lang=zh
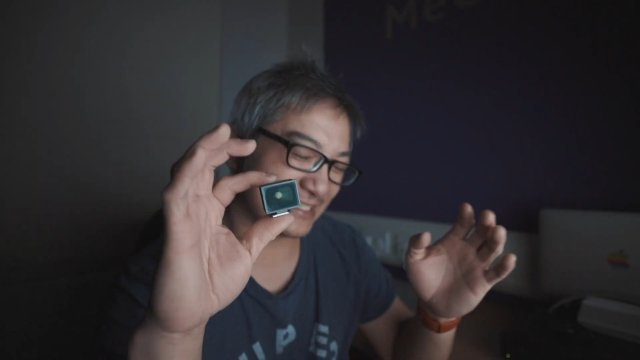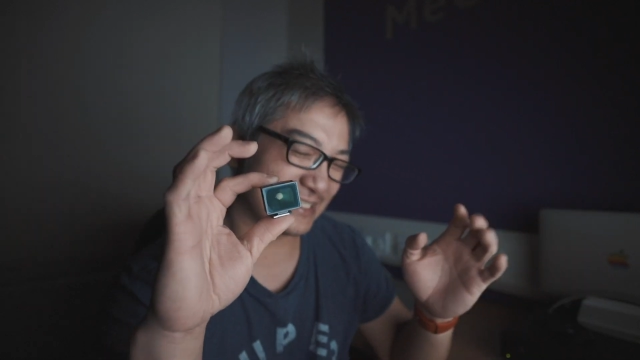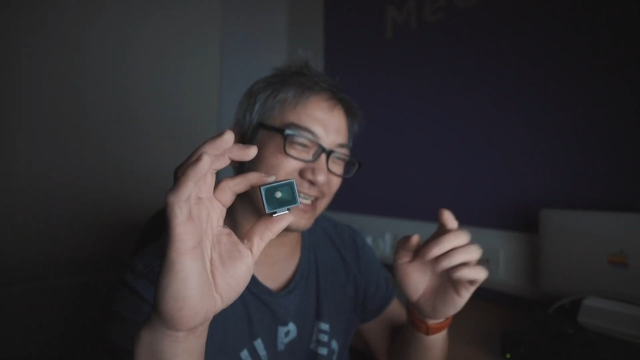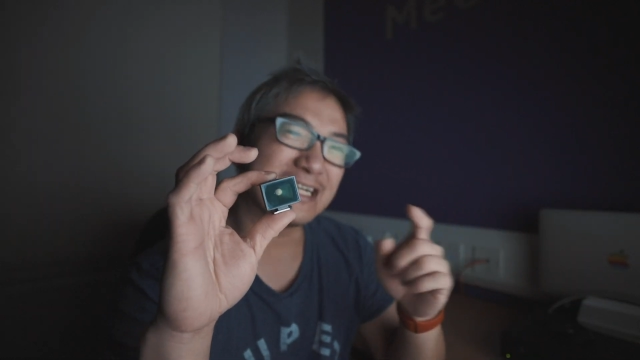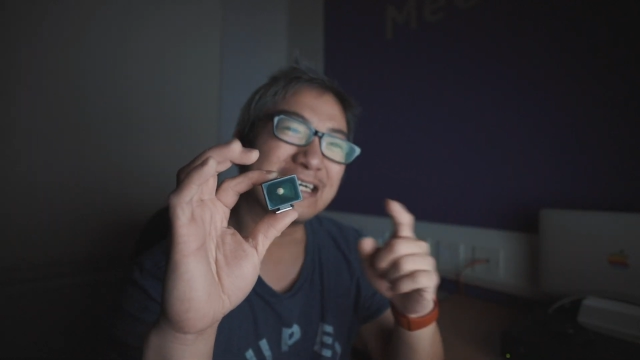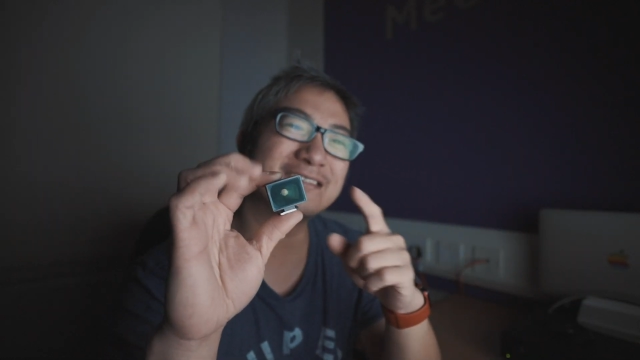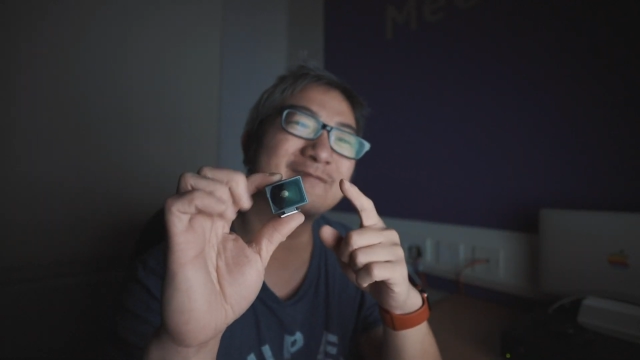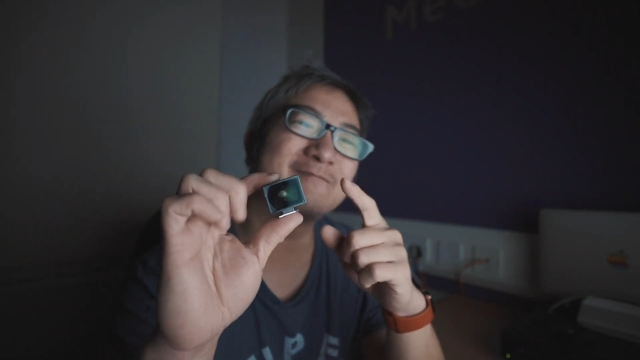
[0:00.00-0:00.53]

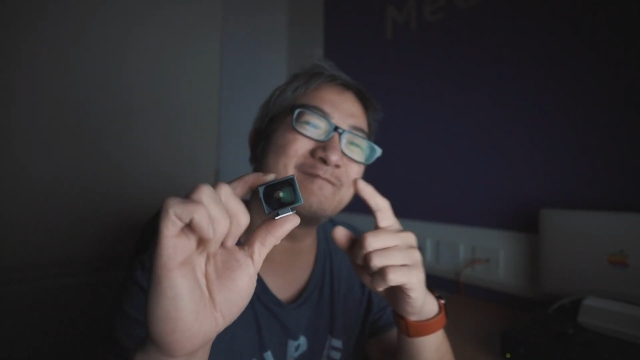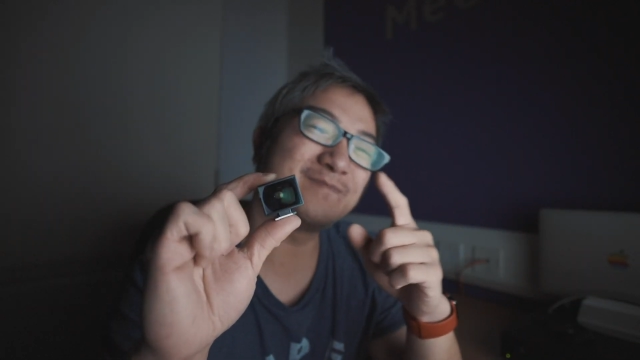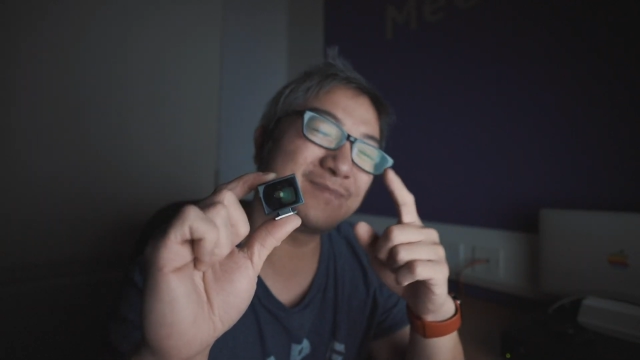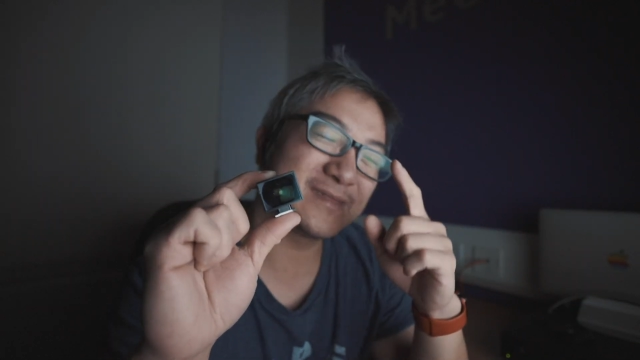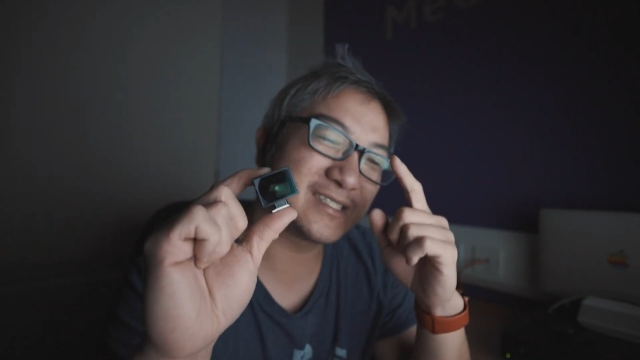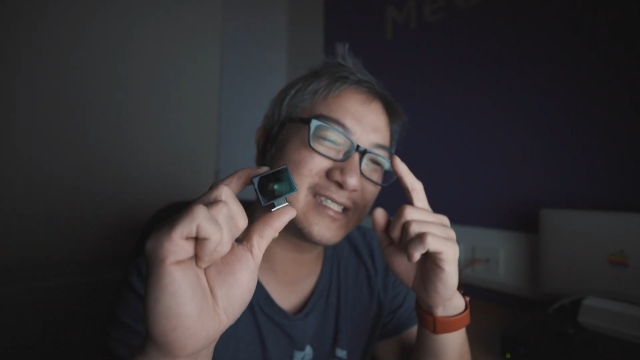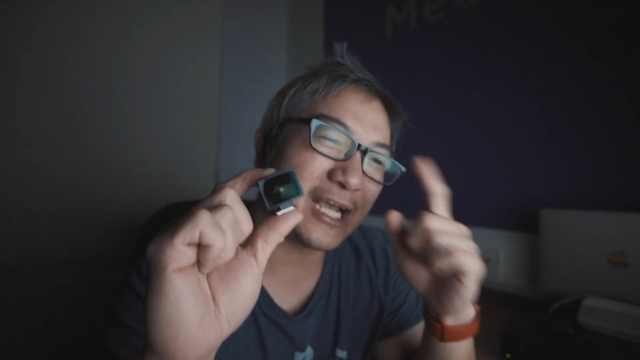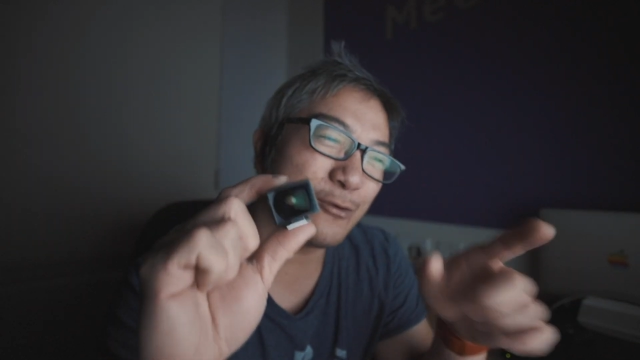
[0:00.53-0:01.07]
可能
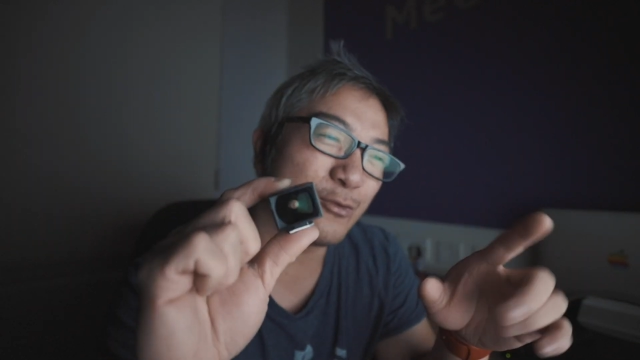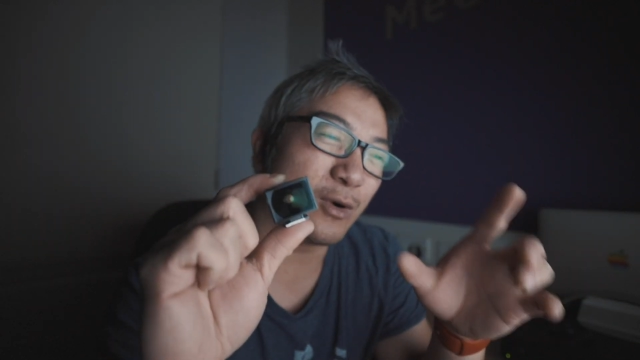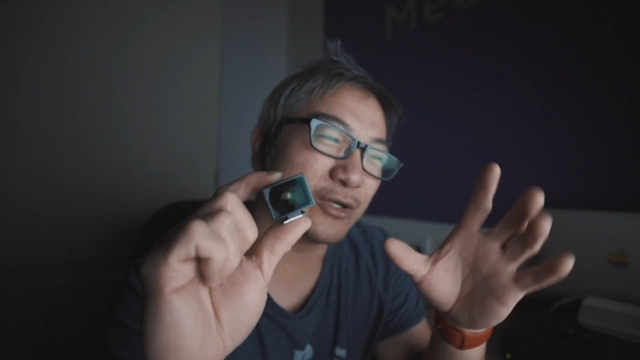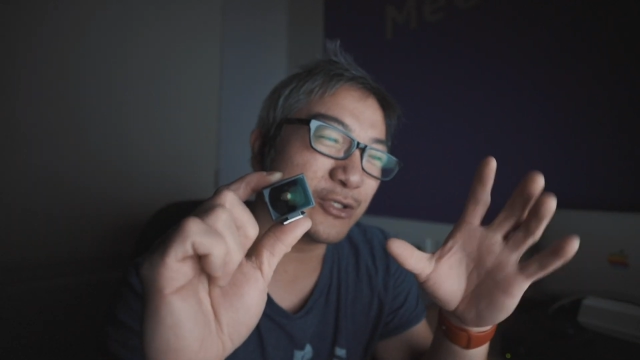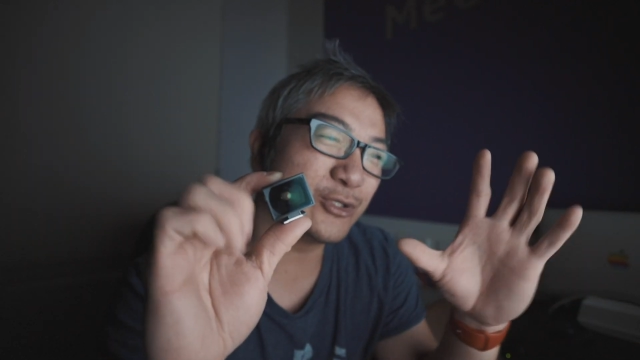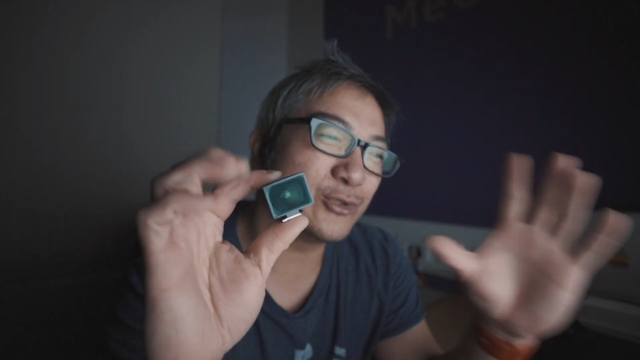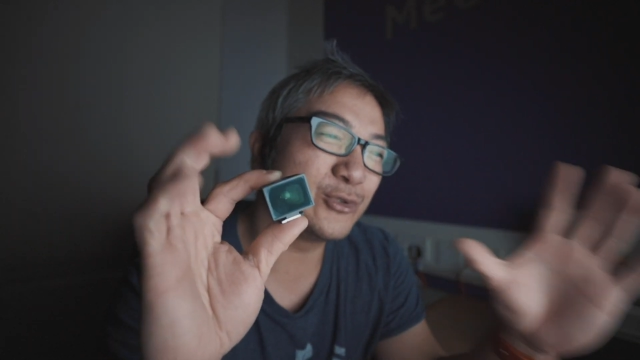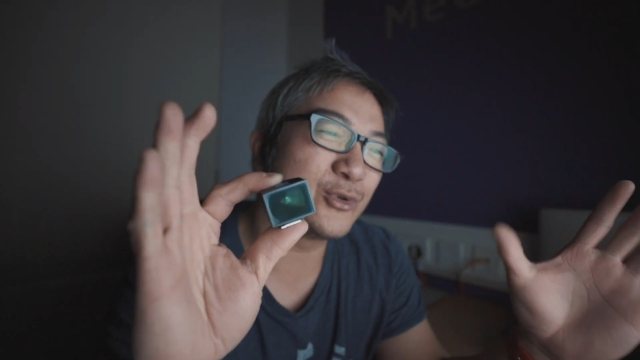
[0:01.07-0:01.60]
在我
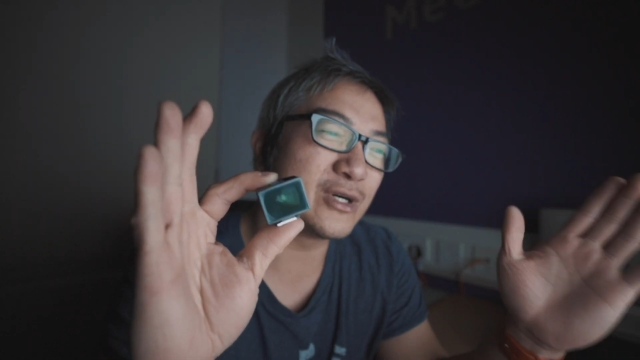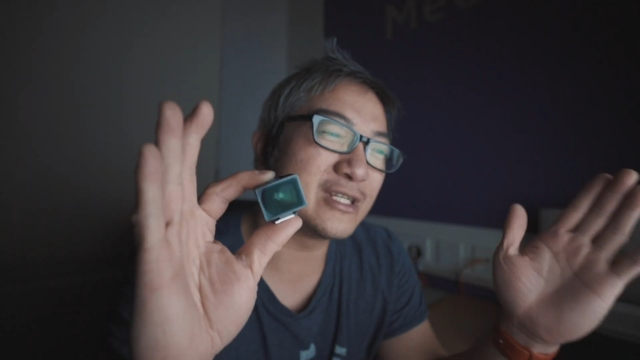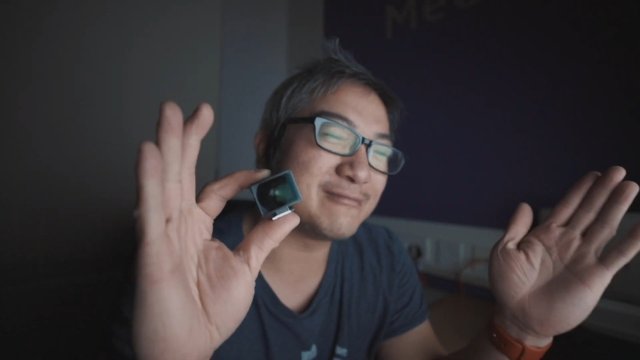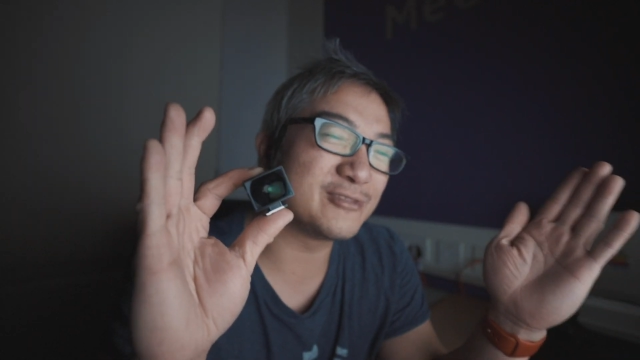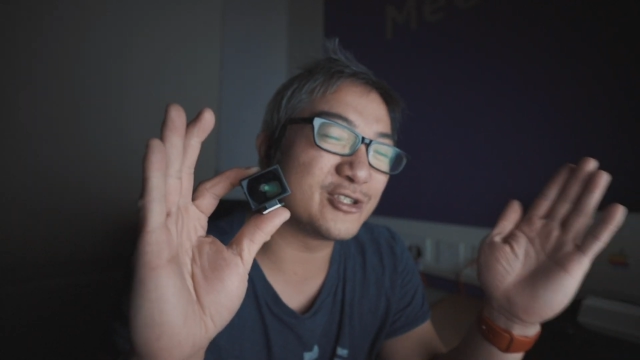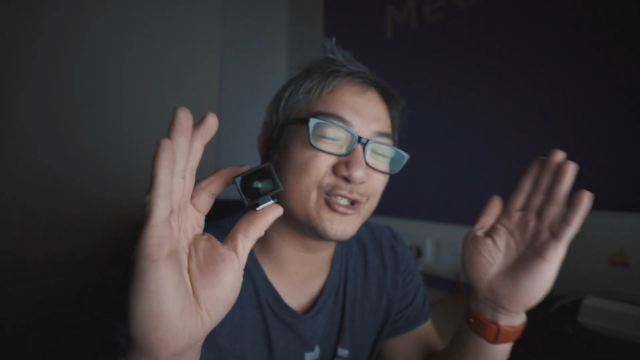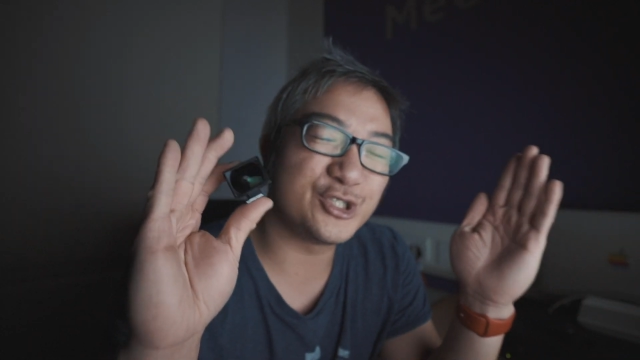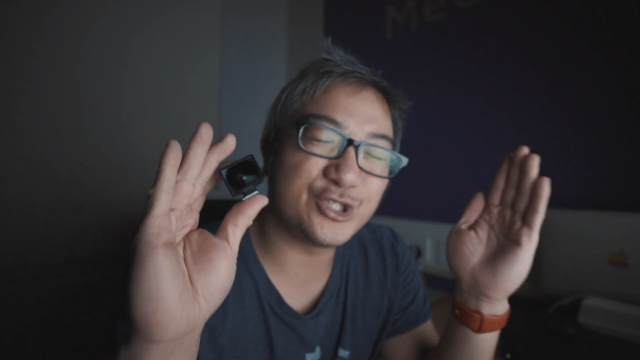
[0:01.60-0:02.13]
用过那
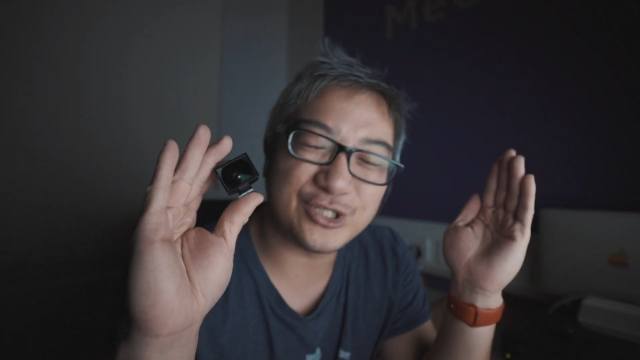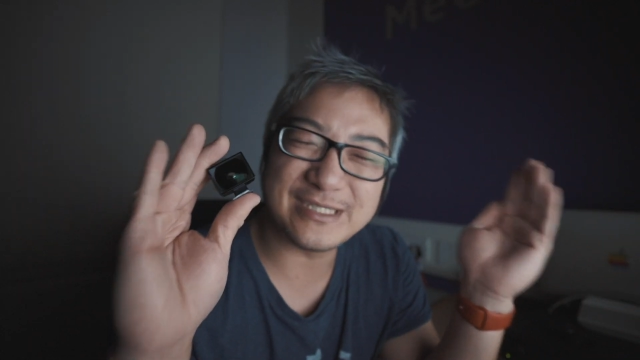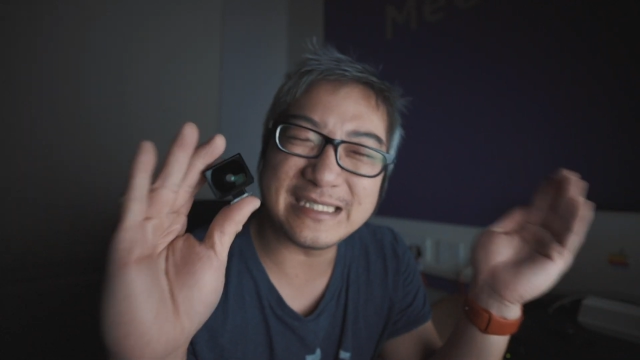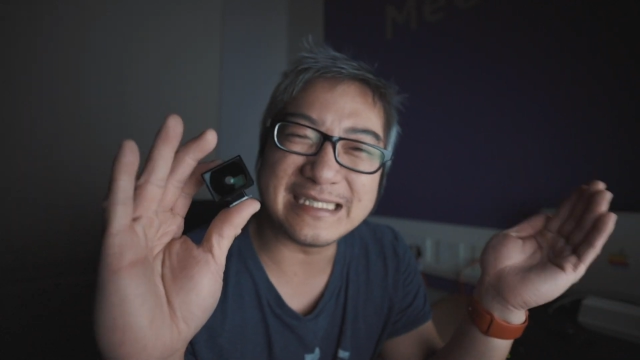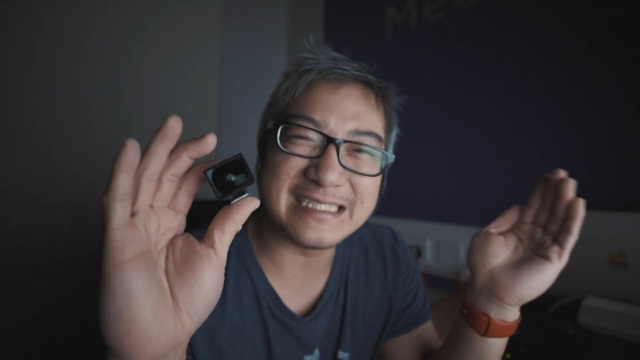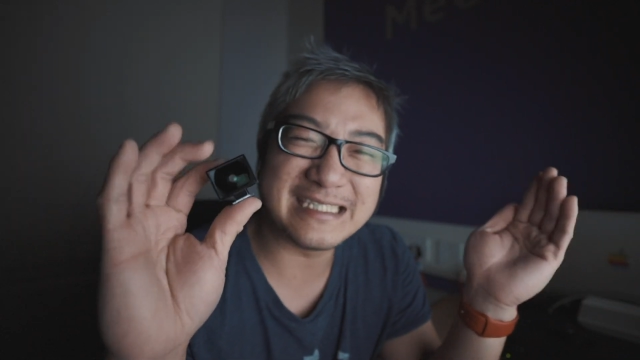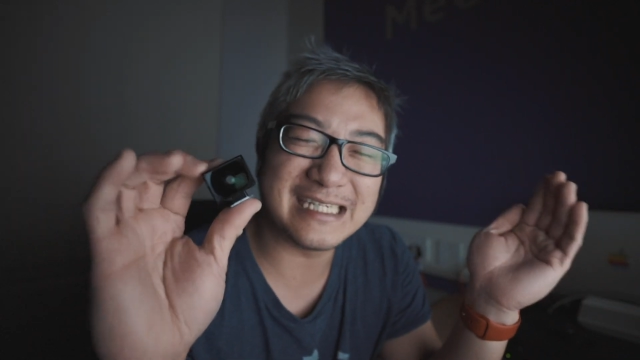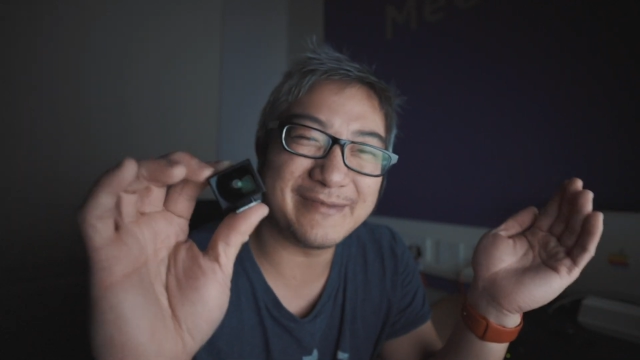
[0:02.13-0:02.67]
么多取
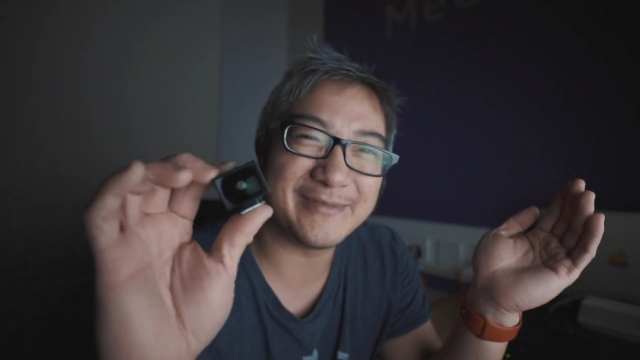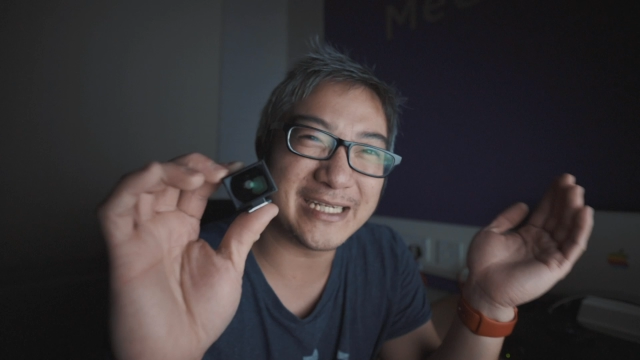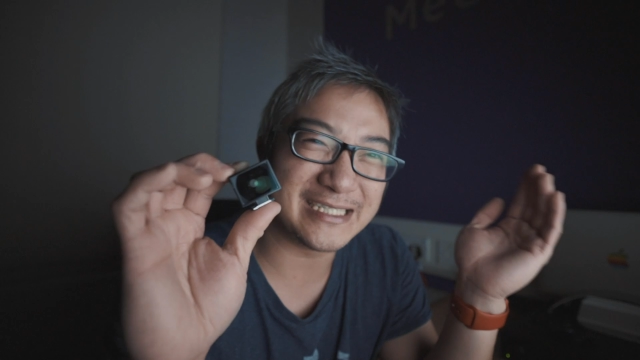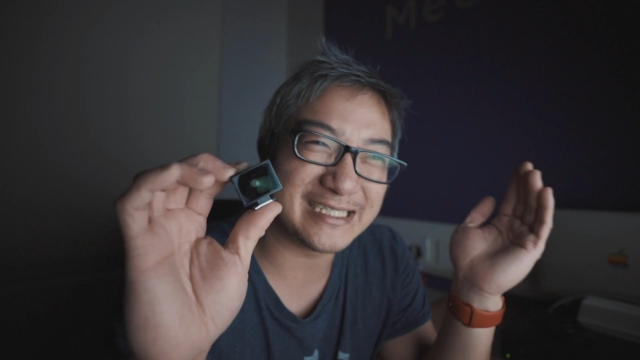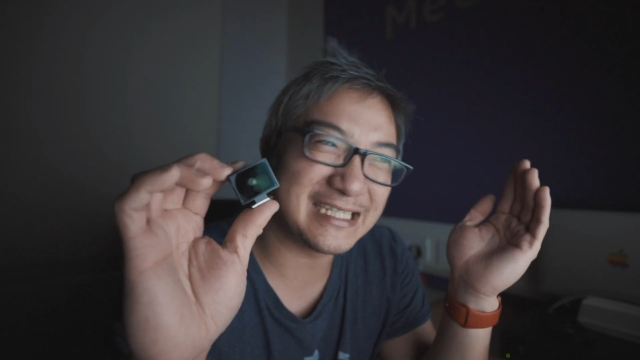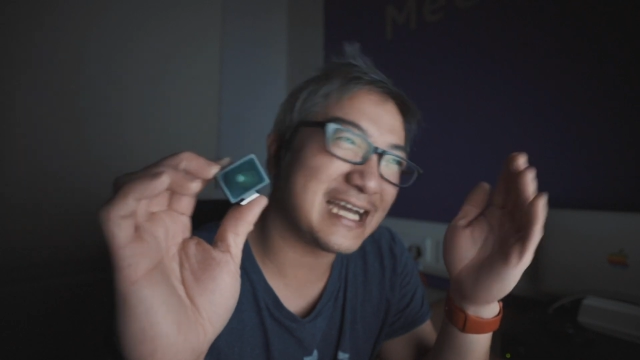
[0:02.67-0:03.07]
景器里面，